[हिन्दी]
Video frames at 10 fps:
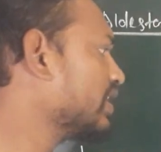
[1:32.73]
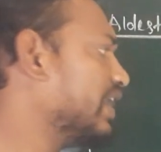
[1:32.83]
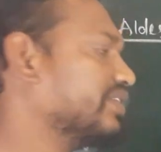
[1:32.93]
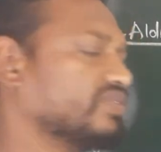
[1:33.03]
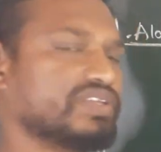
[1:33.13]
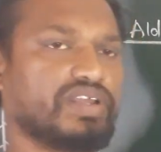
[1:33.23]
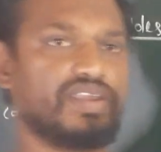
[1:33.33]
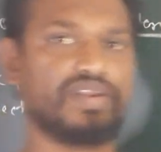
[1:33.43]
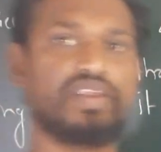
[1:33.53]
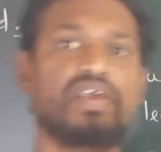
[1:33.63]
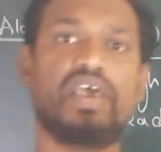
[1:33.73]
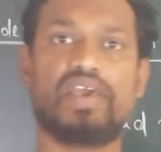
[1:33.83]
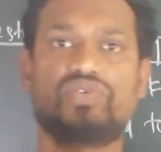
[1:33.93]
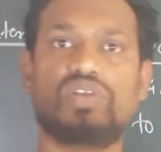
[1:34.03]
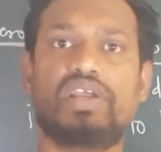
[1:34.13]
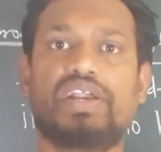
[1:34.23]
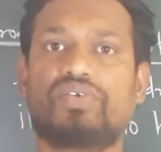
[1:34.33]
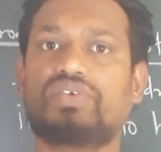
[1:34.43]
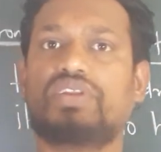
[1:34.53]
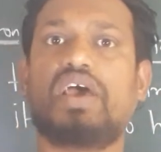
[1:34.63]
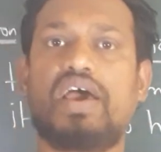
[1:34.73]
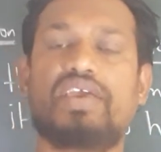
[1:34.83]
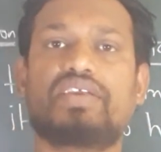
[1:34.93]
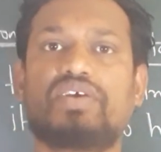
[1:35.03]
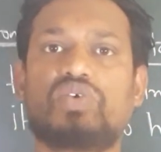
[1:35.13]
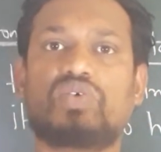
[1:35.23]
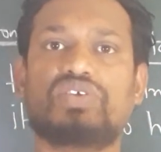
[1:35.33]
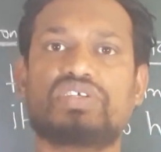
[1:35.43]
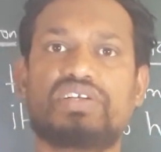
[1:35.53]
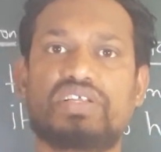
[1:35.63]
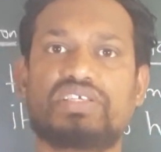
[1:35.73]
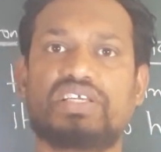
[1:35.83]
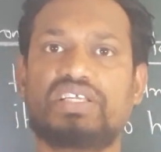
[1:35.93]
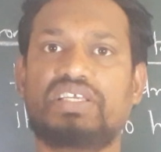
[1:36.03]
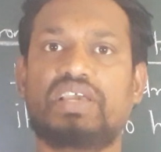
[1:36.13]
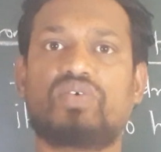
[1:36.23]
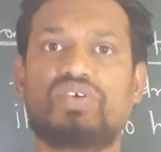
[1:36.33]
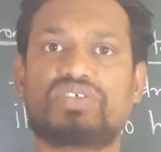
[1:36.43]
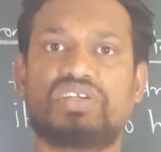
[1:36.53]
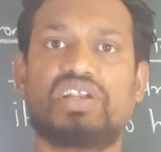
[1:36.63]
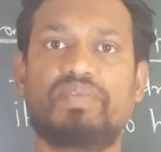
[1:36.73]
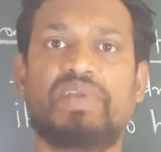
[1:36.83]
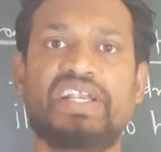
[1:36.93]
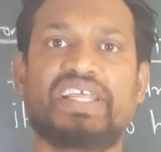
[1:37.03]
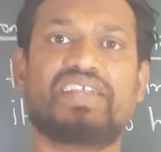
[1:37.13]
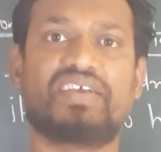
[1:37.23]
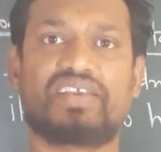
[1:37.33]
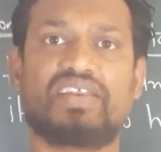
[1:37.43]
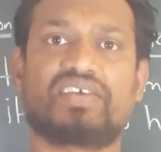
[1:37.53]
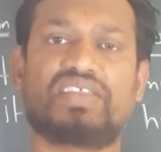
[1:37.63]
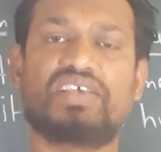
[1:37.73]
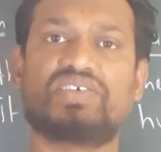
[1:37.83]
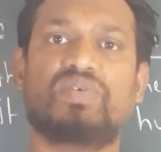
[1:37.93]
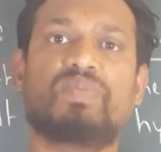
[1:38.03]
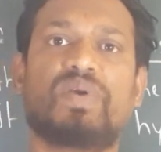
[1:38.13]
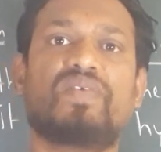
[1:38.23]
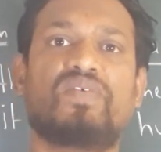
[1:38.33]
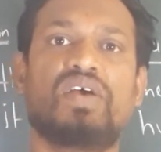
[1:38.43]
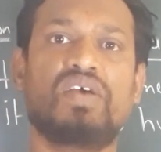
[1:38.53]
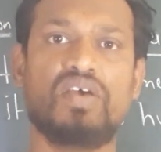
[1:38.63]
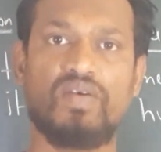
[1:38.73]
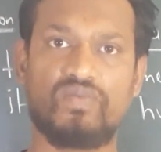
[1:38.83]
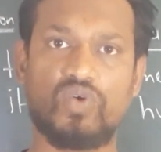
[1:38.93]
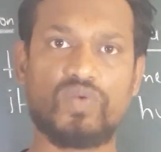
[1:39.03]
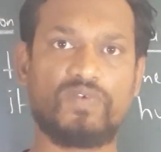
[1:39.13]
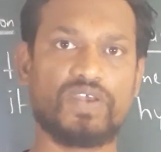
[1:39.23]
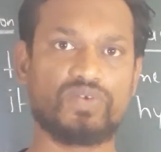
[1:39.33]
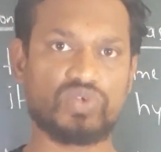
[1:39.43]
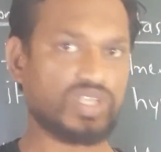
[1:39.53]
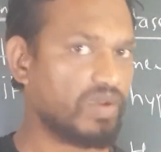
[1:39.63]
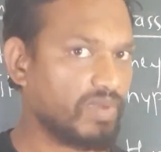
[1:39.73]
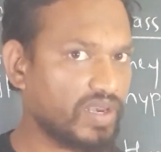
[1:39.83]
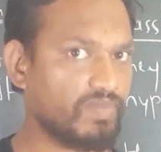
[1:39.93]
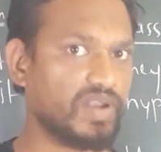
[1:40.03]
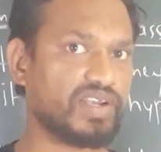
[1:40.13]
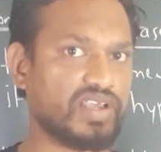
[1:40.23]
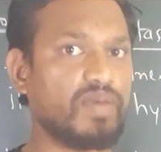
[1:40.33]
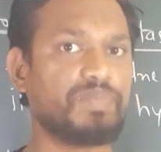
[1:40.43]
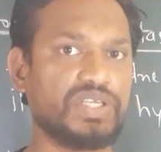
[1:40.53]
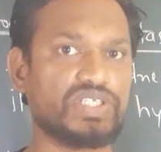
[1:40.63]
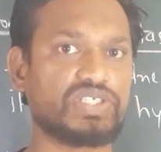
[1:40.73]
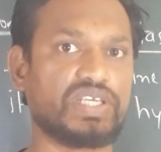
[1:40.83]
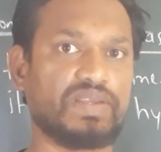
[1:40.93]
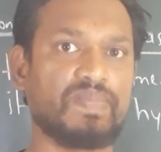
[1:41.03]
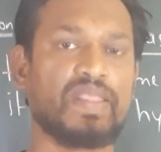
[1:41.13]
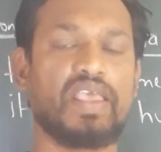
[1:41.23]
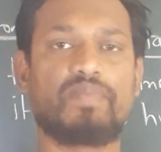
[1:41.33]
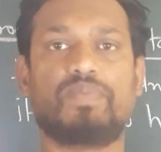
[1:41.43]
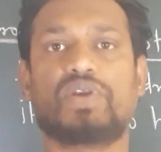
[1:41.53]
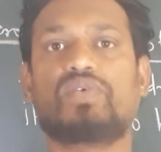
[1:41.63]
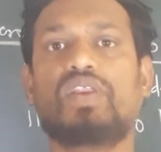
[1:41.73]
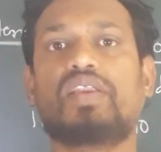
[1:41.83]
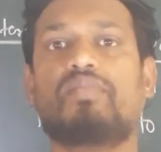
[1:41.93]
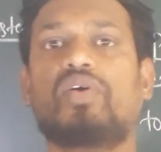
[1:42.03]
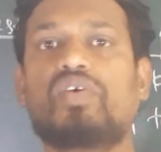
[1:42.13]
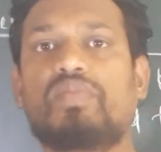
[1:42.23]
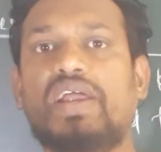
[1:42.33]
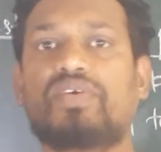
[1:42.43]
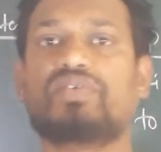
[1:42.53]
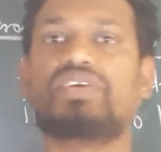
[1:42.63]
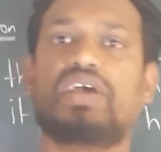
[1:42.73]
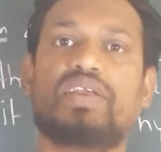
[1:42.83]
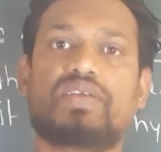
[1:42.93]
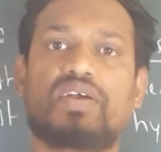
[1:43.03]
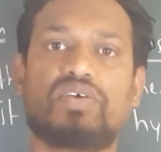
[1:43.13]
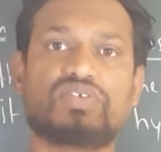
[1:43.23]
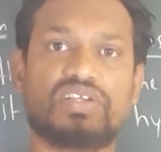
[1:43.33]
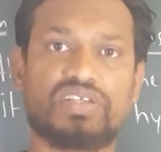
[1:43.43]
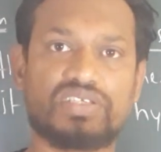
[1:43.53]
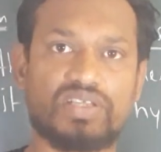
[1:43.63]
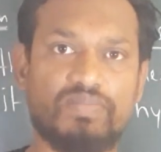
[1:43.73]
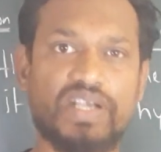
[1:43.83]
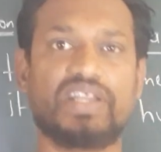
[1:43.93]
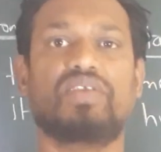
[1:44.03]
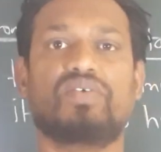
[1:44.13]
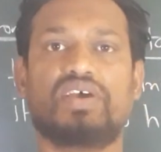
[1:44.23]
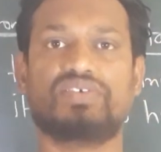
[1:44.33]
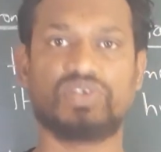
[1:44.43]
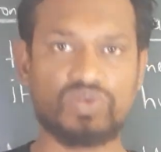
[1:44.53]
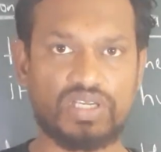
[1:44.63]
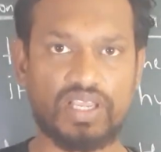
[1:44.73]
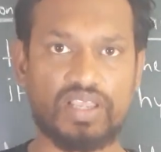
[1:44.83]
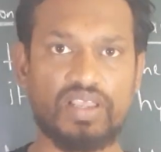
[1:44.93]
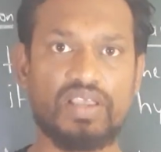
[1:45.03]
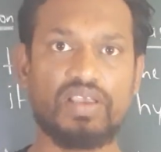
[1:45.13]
हाइड्रोजन आयन एक्चुअली हाइड्रोजन आयन का जो कॉन्सेंट्रेशन है ये कॉन्स्टेंटली मेंटेन करके रखता है सेवन पॉइंट फोर फाइव जो कि हमारे ब्लड का पीएच है एक पर्टिकुलर अमाउंट में हाइड्रोजन आयन का कॉन्सेंट्रेशन मेंटेन होना ज़रूरी है